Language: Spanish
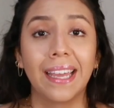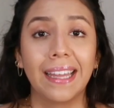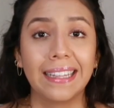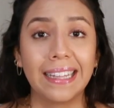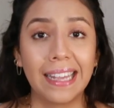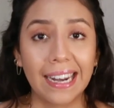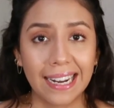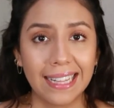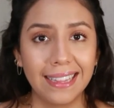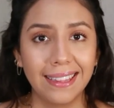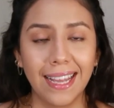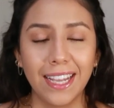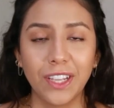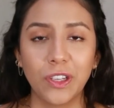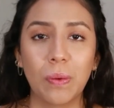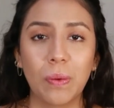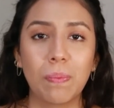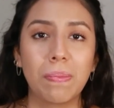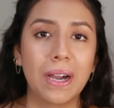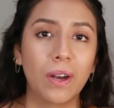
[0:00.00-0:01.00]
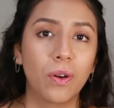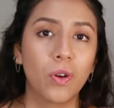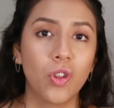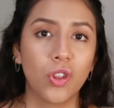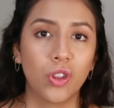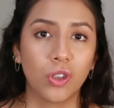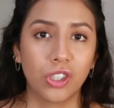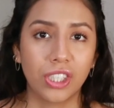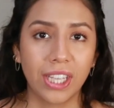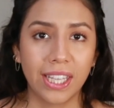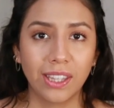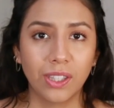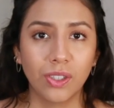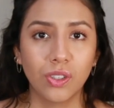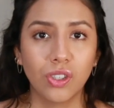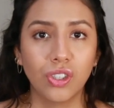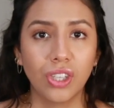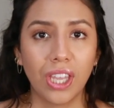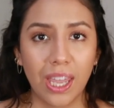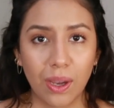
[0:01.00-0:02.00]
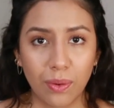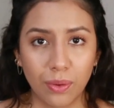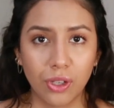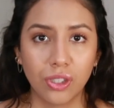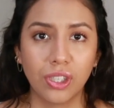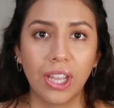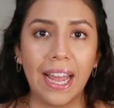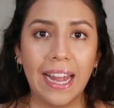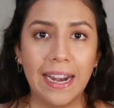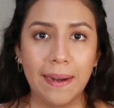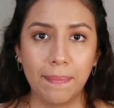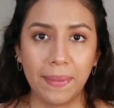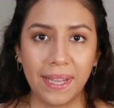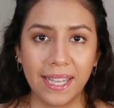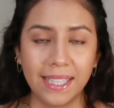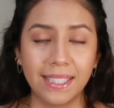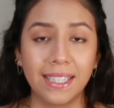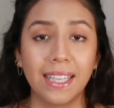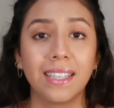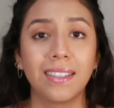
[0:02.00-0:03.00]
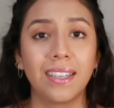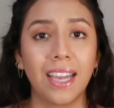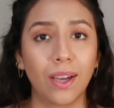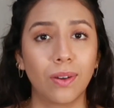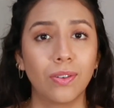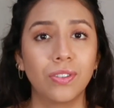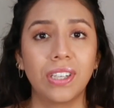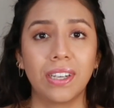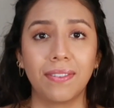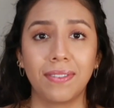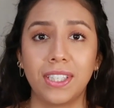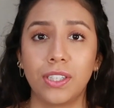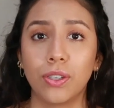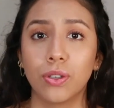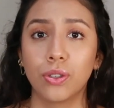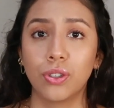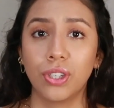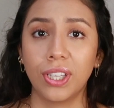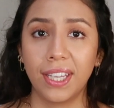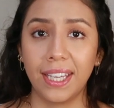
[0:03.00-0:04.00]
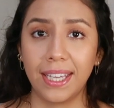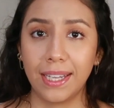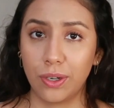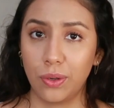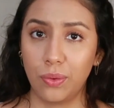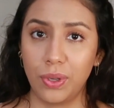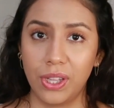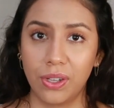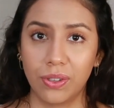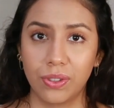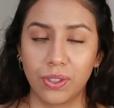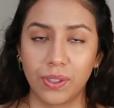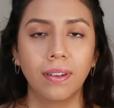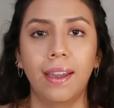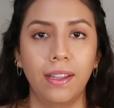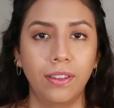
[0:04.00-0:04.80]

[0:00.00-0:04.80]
De renta yo pago 200 euros al mes ya con servicios incluidos.